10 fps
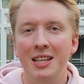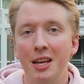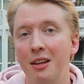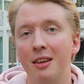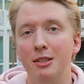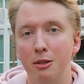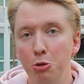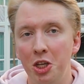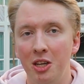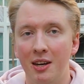Нередки
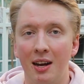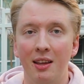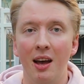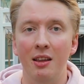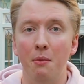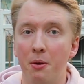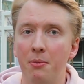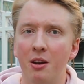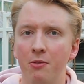случаи, когда, например,